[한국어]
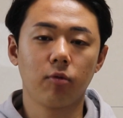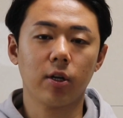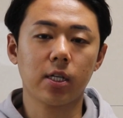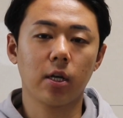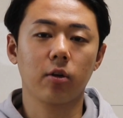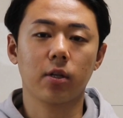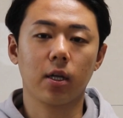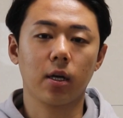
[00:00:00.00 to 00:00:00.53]

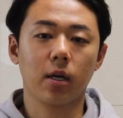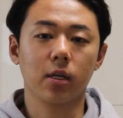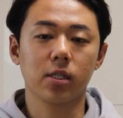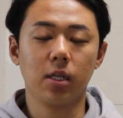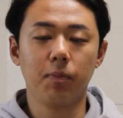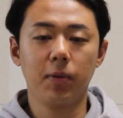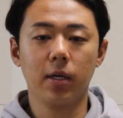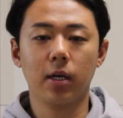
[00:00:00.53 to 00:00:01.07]
회사였다가
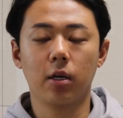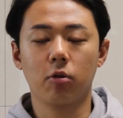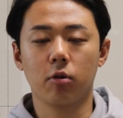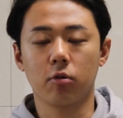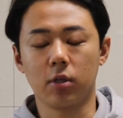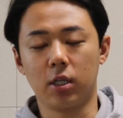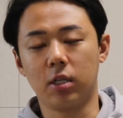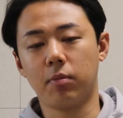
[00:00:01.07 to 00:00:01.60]

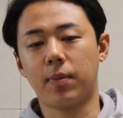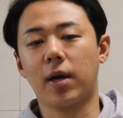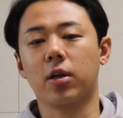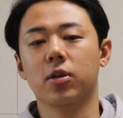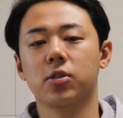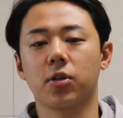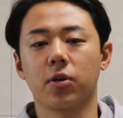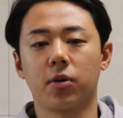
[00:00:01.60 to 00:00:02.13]
CP가로 이름이
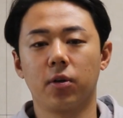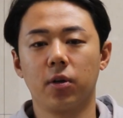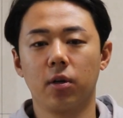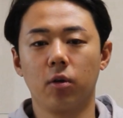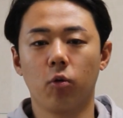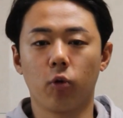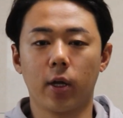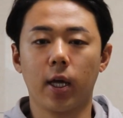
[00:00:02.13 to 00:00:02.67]
바뀌었어요.
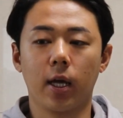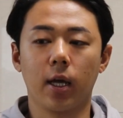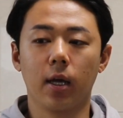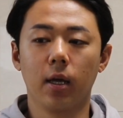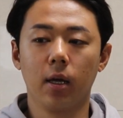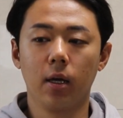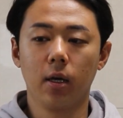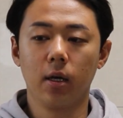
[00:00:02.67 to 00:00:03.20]
올해.